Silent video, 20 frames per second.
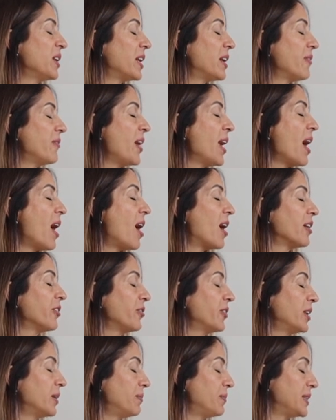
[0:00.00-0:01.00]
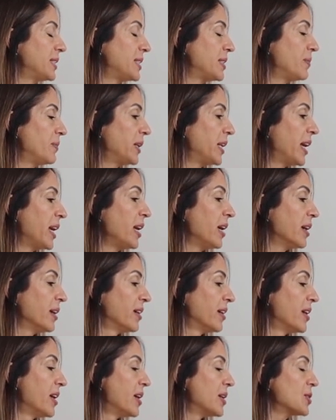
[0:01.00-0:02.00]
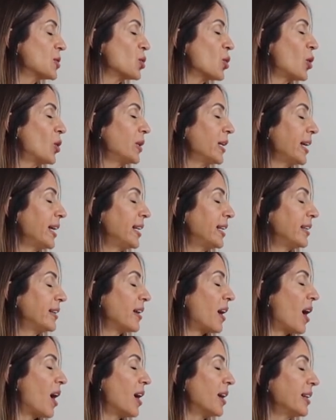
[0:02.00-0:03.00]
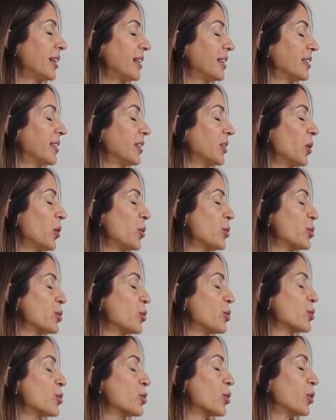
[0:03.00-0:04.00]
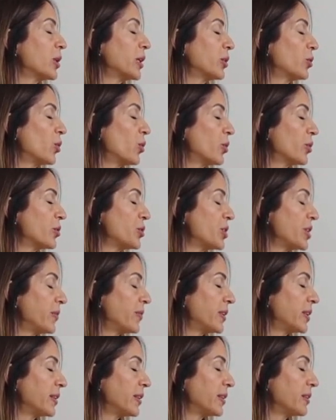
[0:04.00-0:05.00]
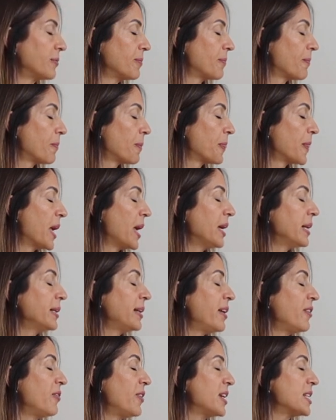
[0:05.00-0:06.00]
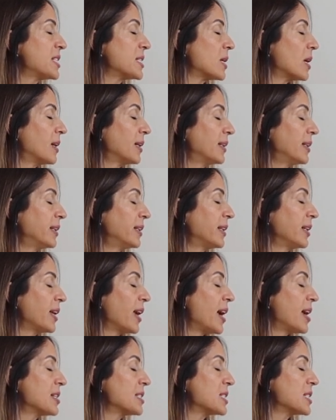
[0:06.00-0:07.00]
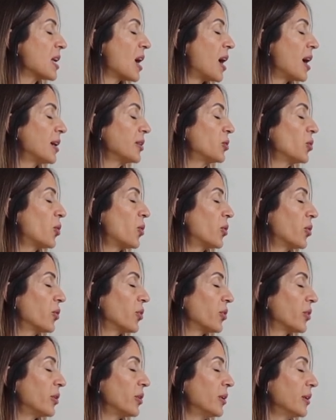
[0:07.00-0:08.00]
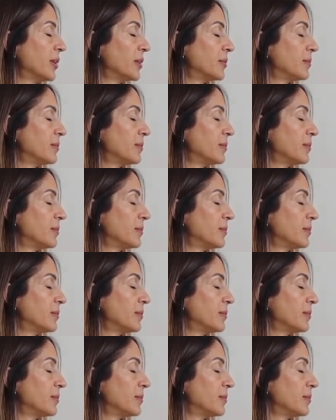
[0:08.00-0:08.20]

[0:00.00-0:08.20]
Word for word: yere B harfinin bitimine sol elin arkada göğsünü sola doğru çevirdi. Nefes alırken sağa doğru